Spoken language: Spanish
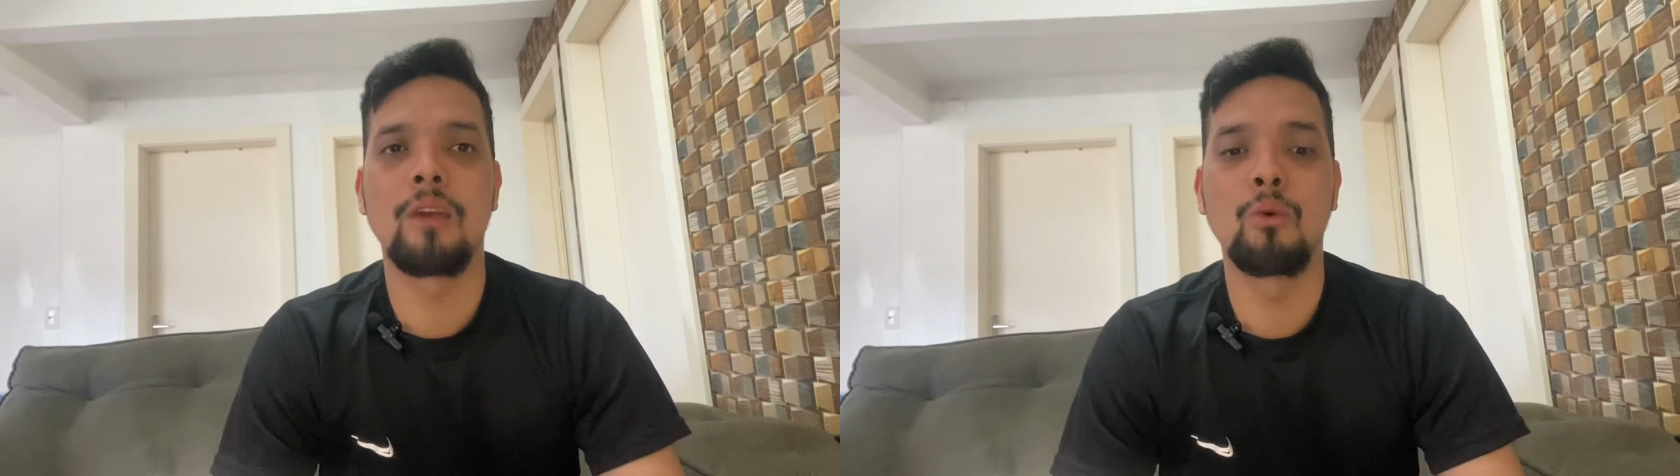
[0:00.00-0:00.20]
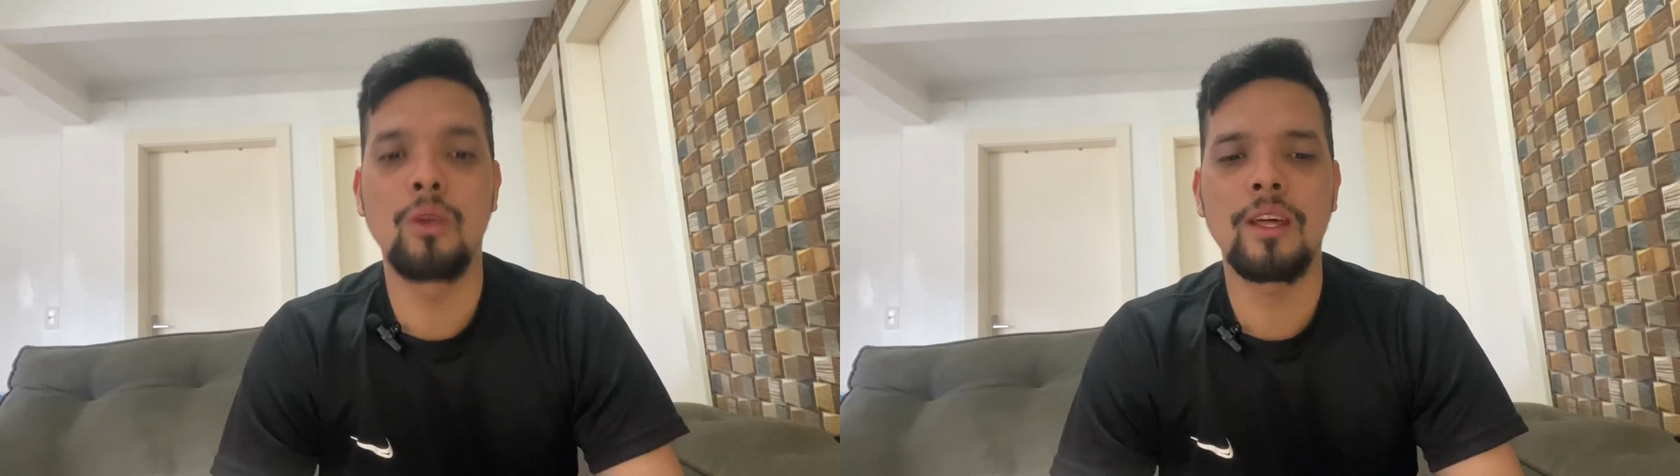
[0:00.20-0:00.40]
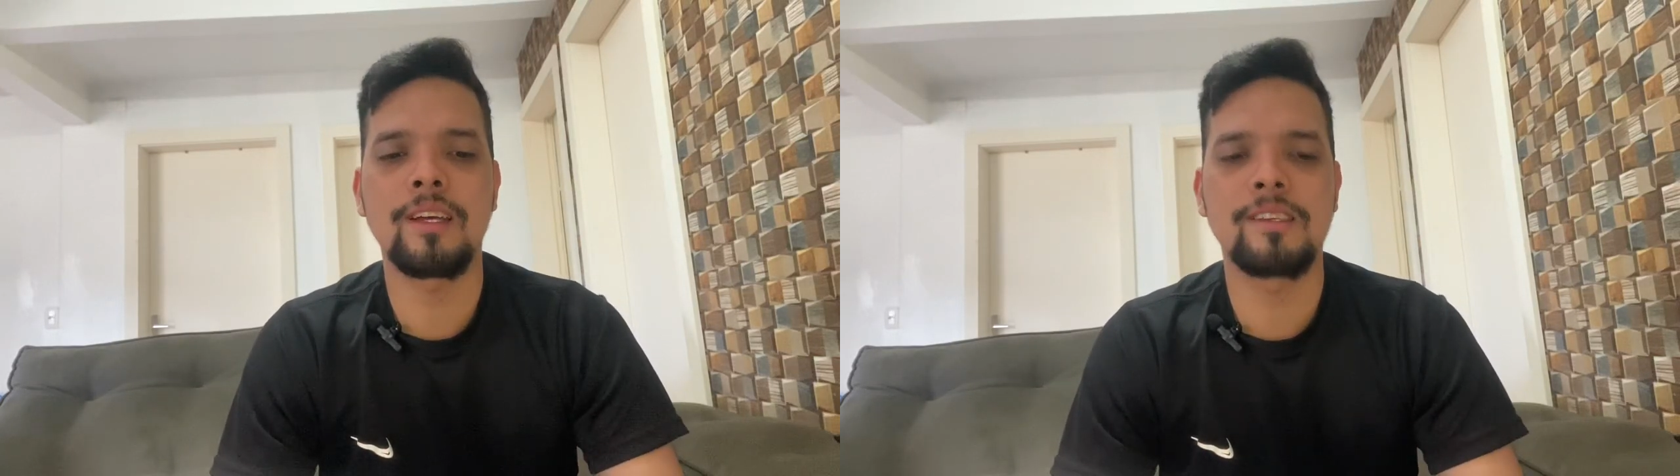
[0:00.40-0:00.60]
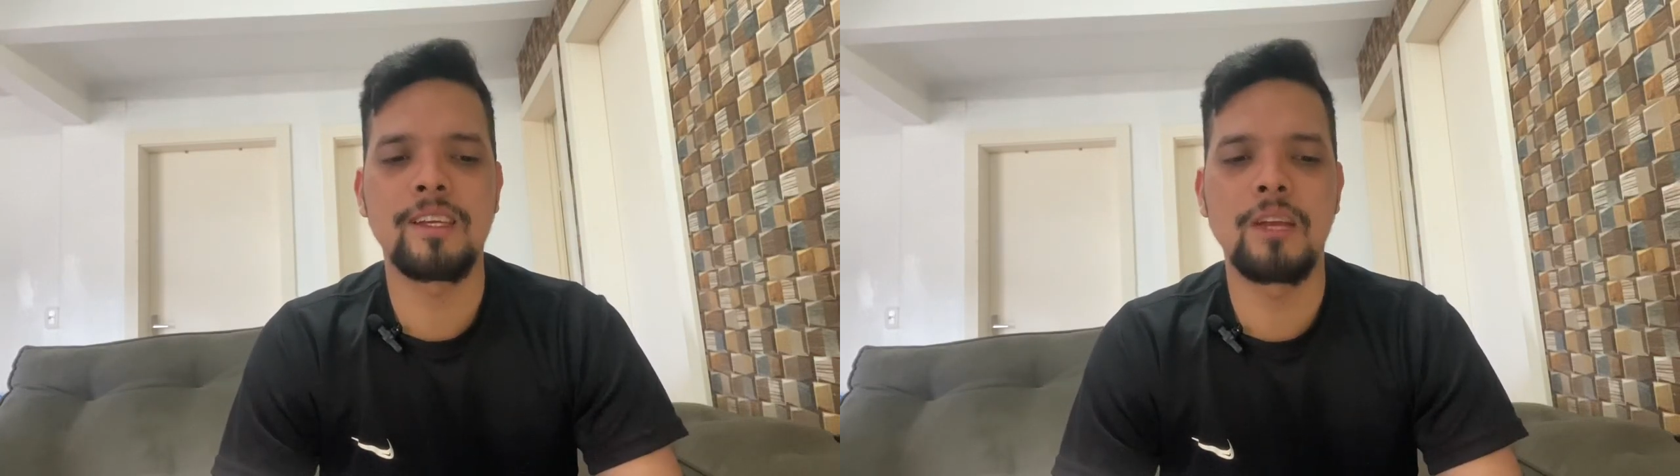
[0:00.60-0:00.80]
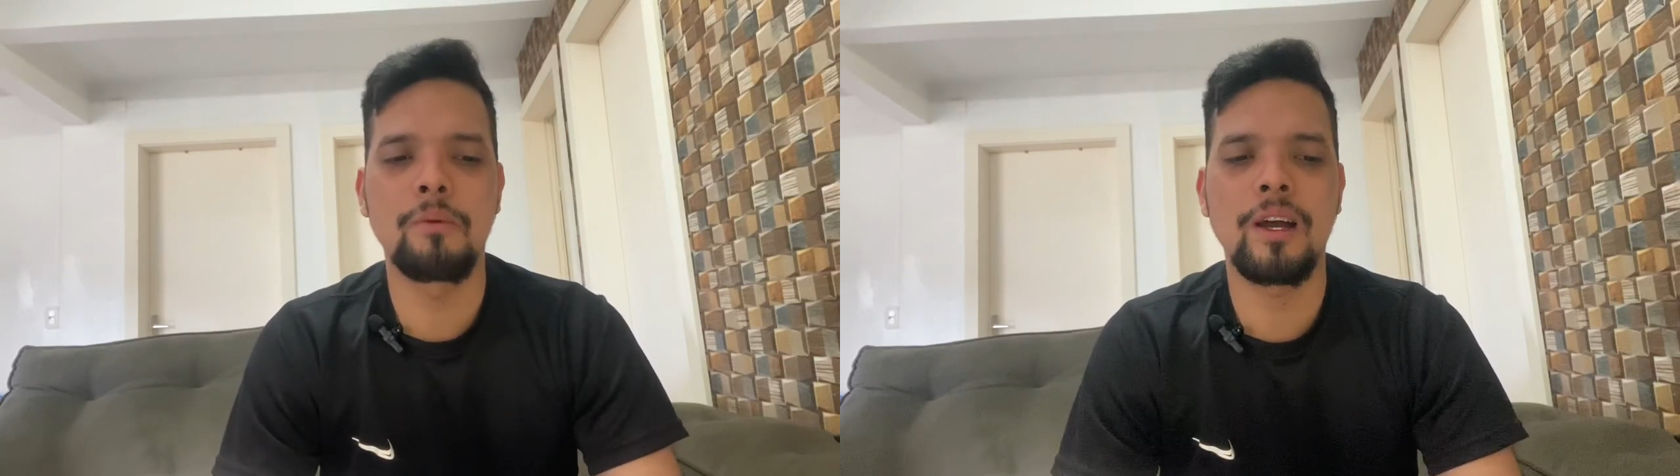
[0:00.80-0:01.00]
Lula da
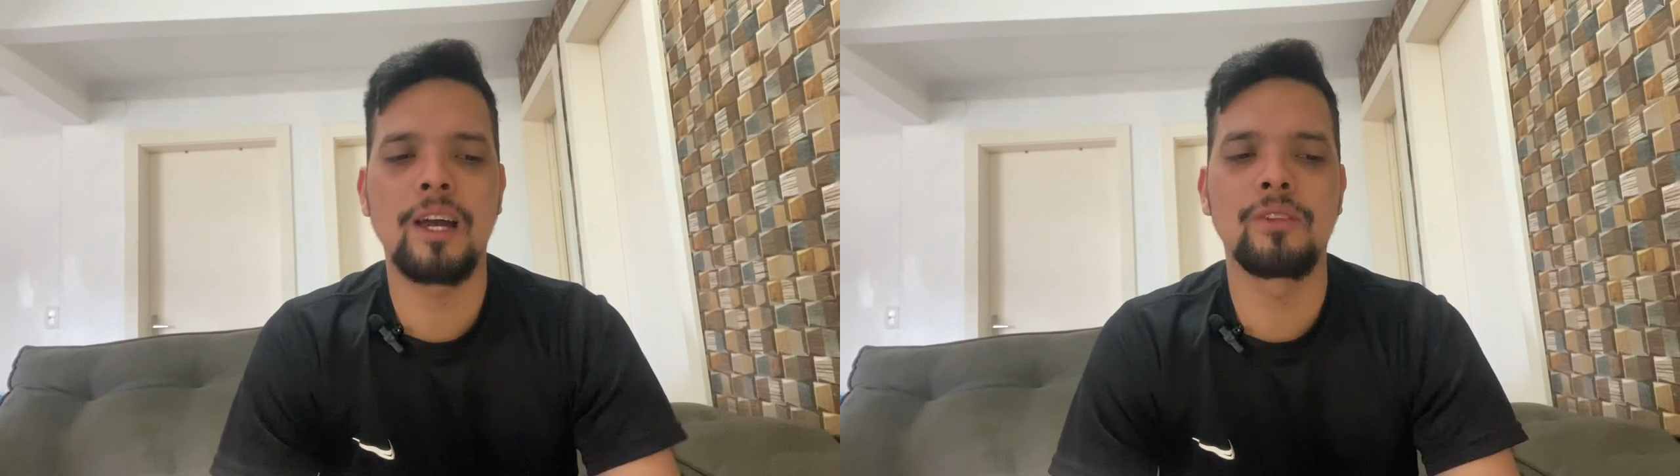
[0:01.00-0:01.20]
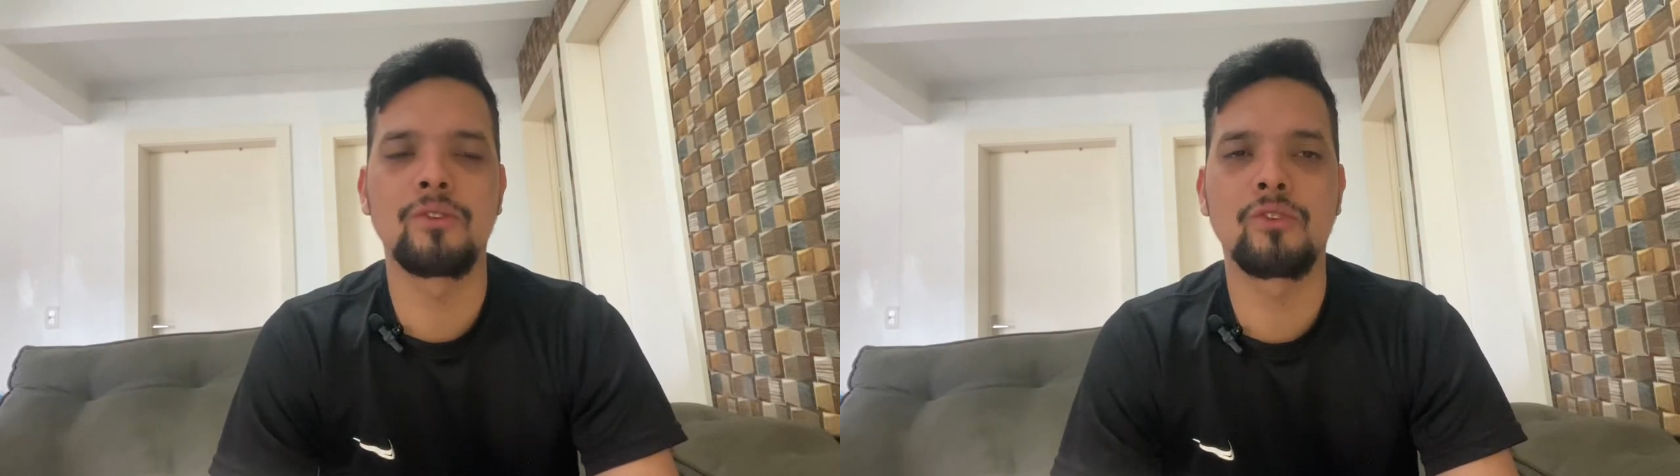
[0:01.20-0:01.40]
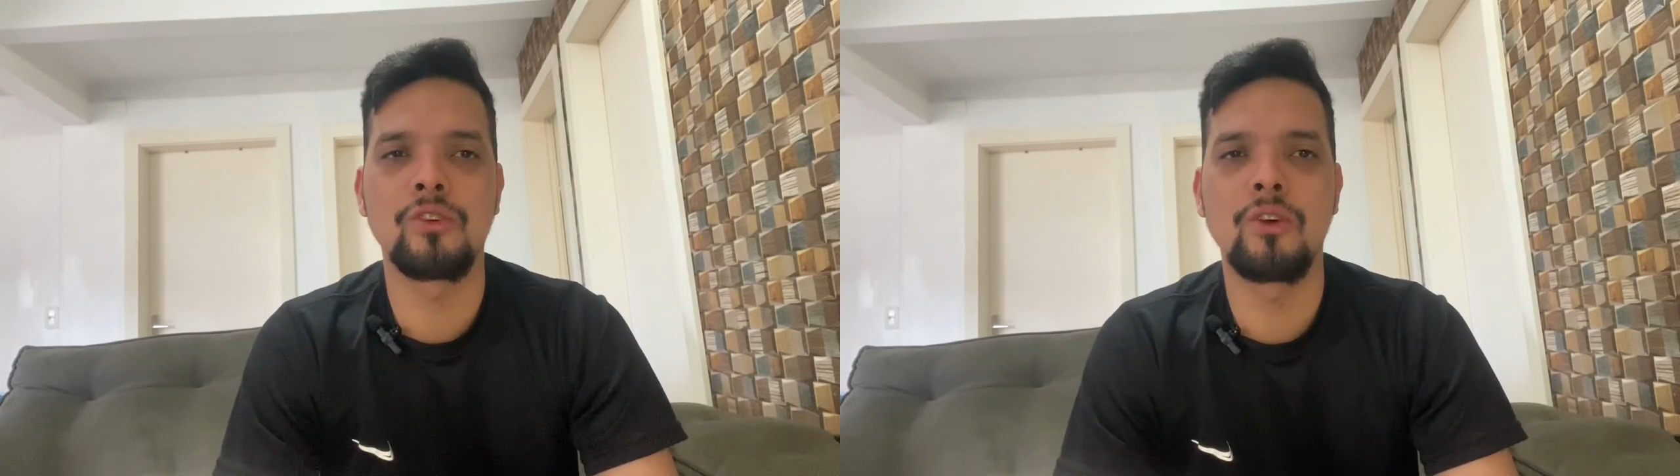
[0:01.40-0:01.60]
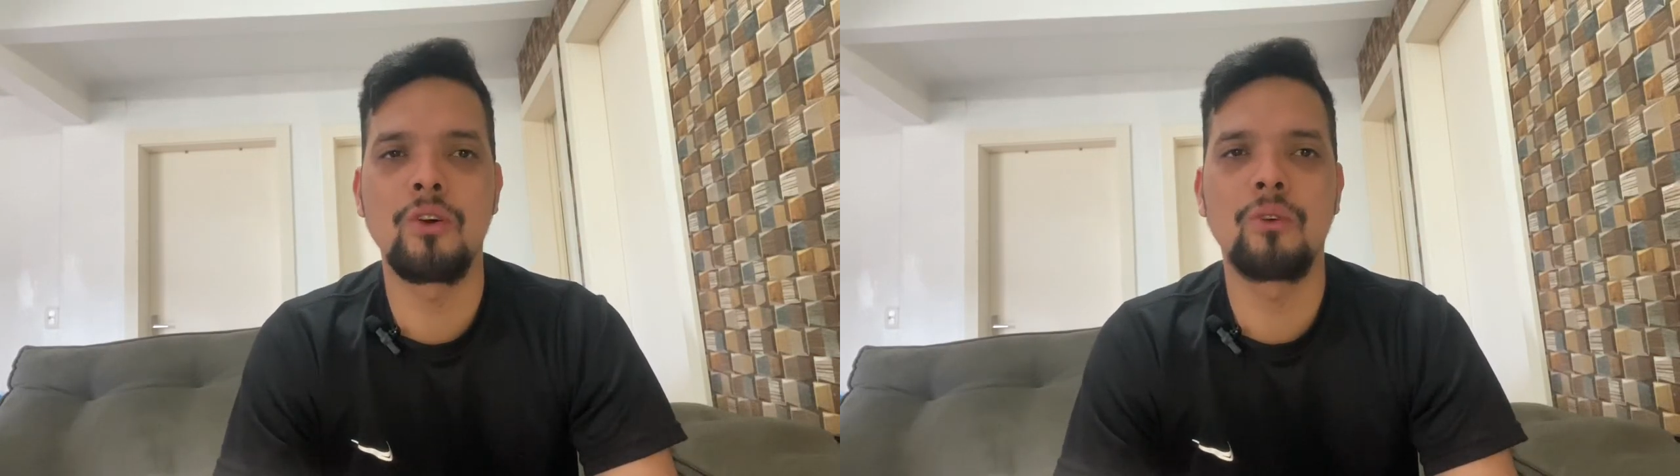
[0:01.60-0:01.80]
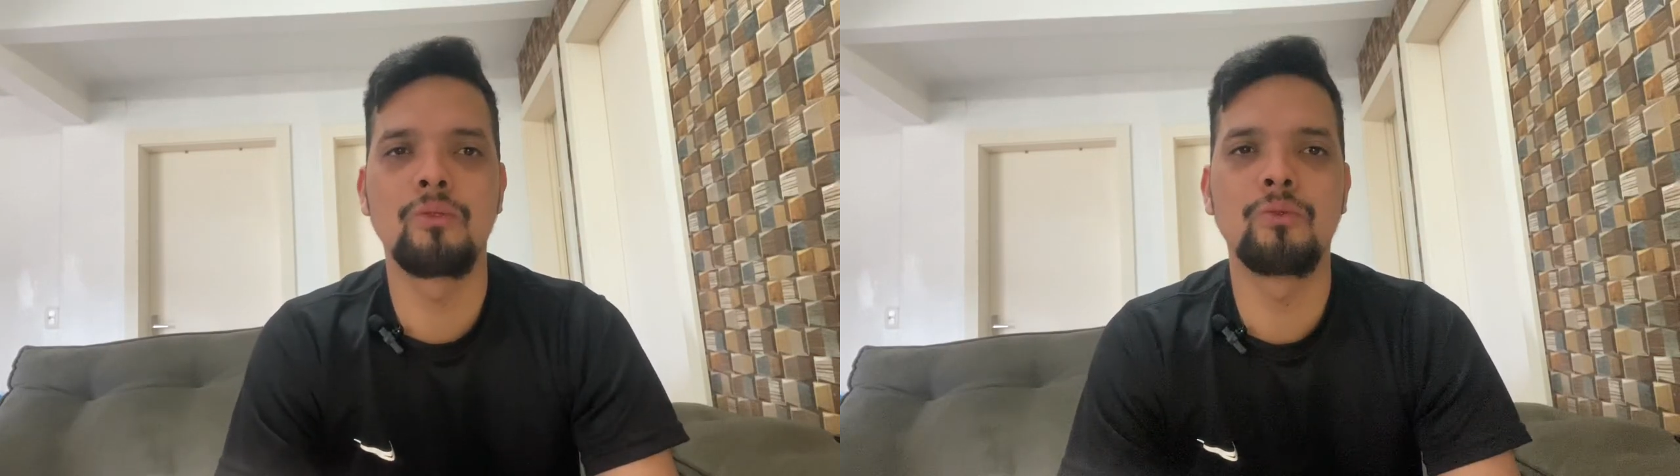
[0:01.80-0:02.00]
Silva,
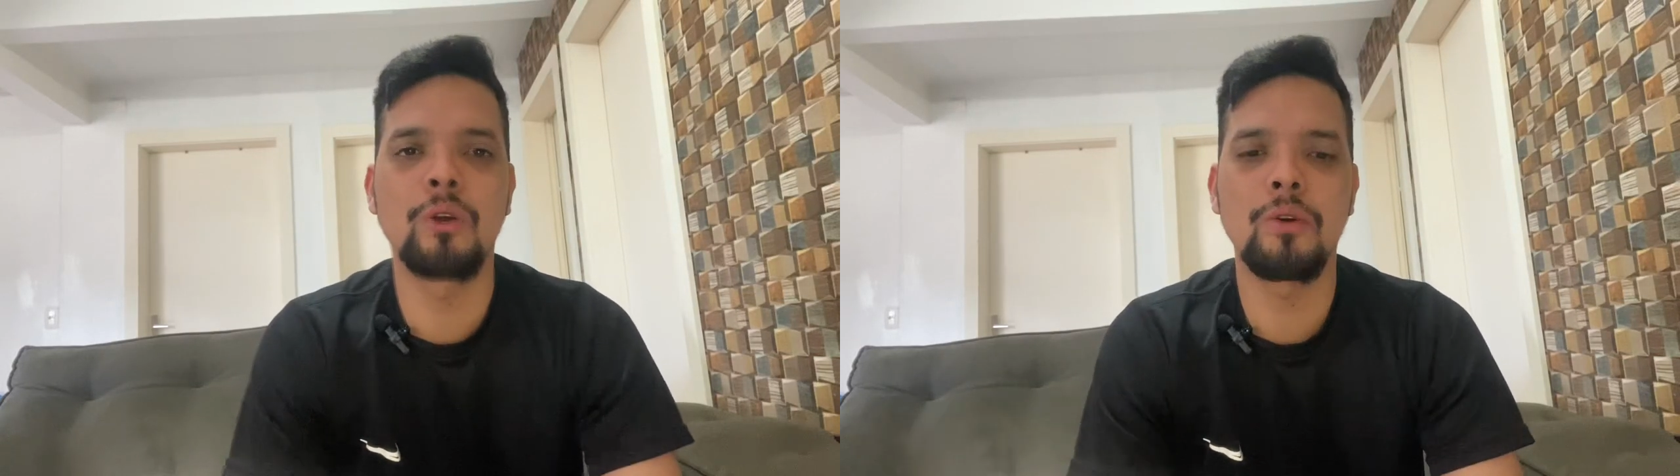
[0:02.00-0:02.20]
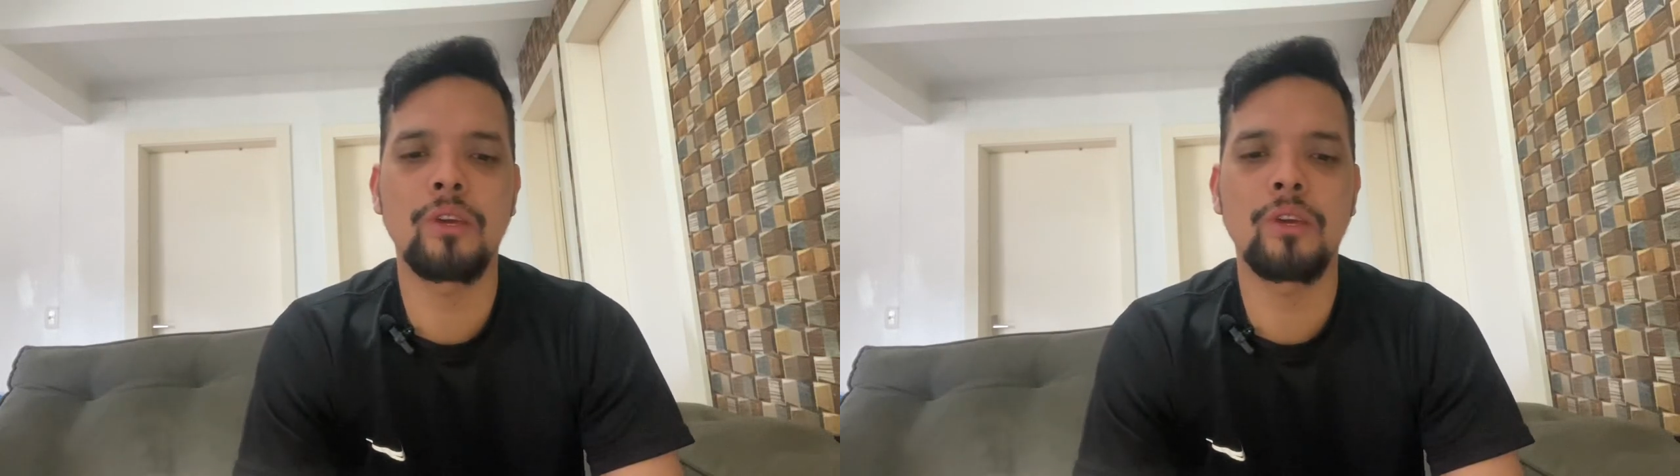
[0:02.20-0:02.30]
anunció un nuevo